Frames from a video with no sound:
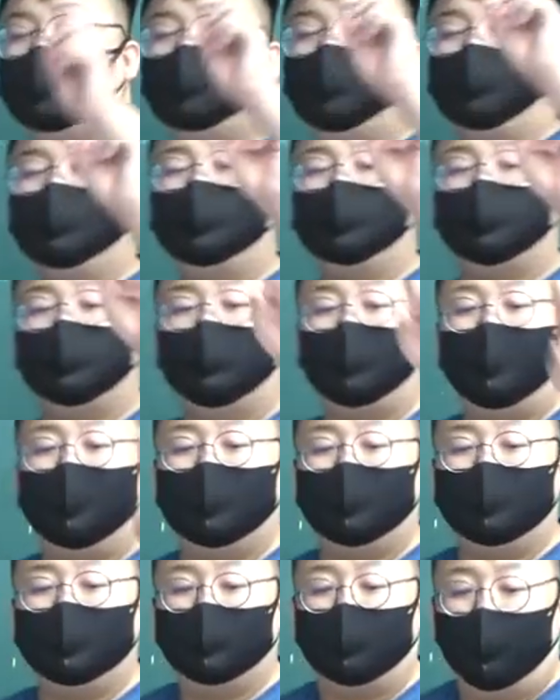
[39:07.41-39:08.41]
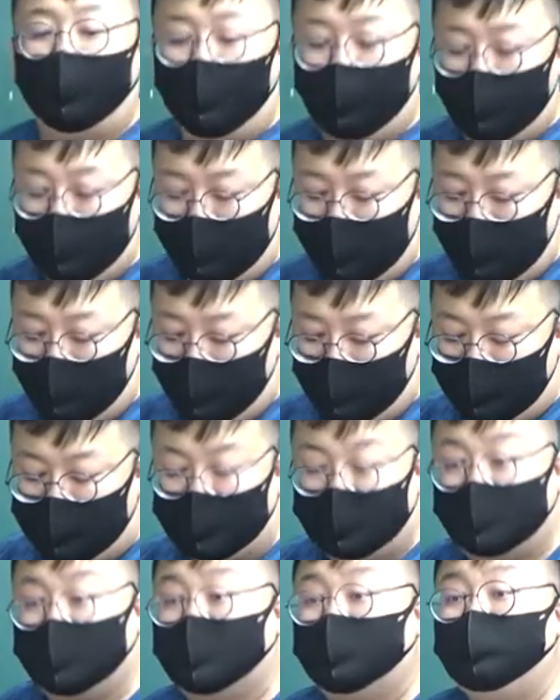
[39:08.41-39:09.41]
선조에는 도움이 되면
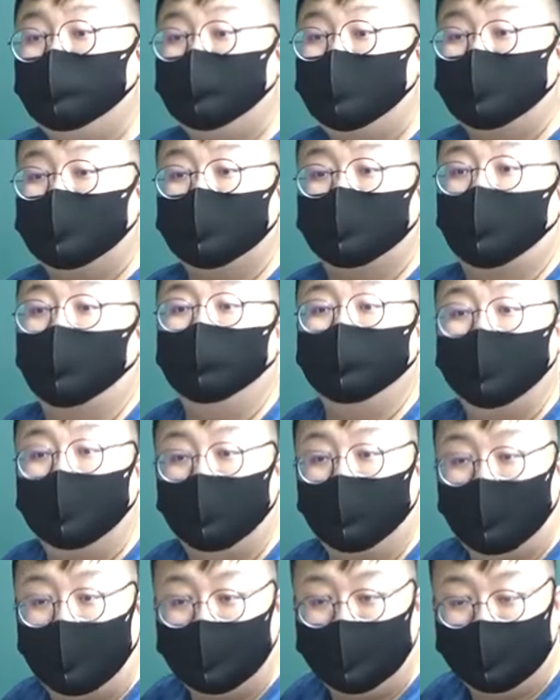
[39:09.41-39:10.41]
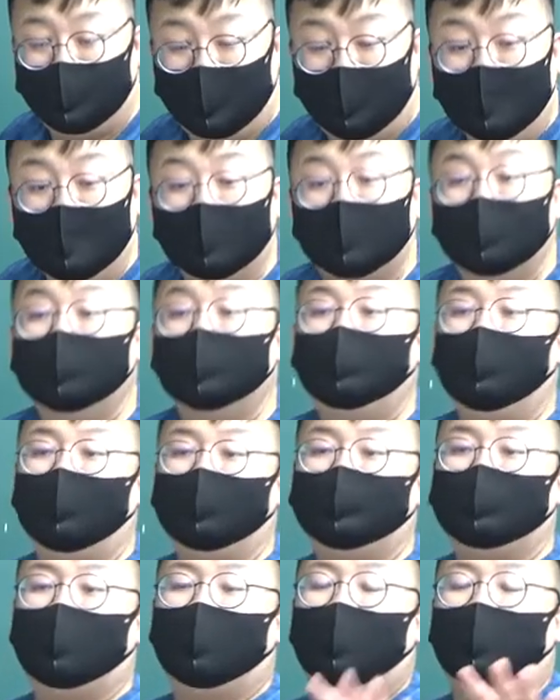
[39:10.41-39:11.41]
지금 당장 도움되는 거 아니지 근데
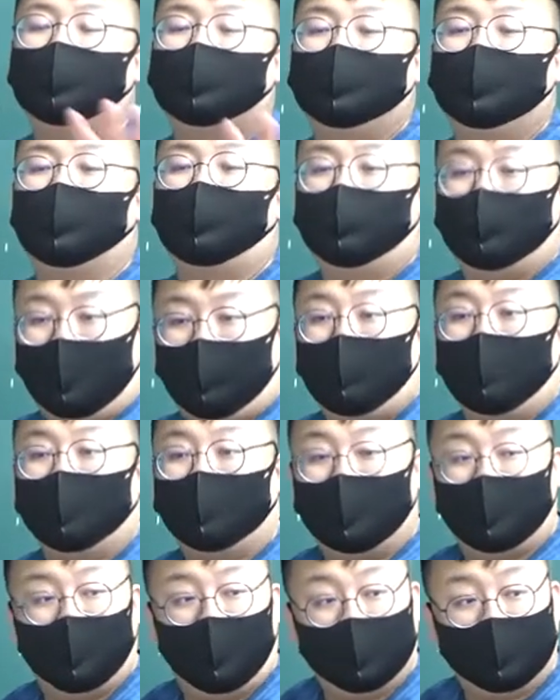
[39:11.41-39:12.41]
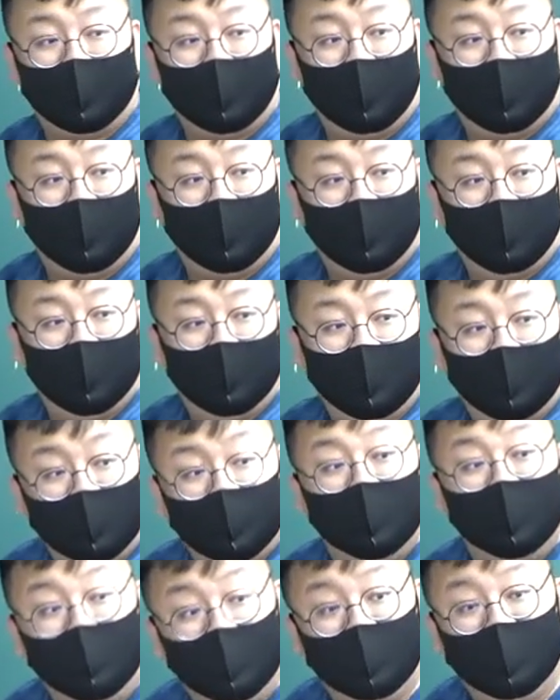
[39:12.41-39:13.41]
사라지지 않고 남아있다는 거잖아 그
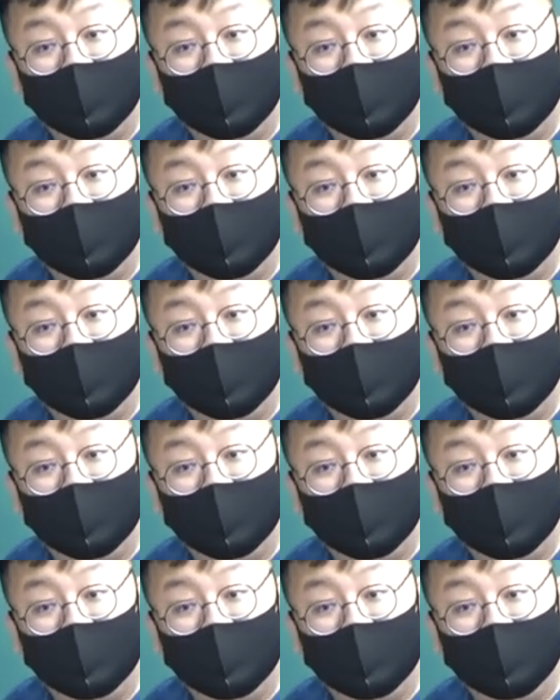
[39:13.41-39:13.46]
얘기를